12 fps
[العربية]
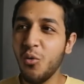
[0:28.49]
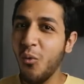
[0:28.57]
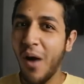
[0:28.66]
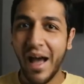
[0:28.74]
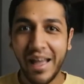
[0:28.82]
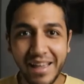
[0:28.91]

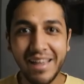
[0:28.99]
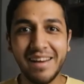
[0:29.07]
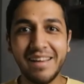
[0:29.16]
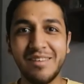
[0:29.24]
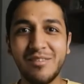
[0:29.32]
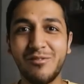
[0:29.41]

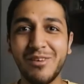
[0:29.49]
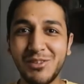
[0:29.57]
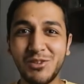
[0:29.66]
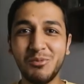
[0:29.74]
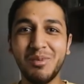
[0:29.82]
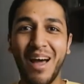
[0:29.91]
واخيرا
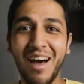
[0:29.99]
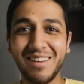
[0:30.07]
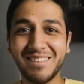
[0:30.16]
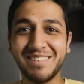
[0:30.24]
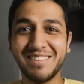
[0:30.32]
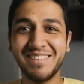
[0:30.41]
فيديو
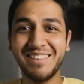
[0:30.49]
بالعرض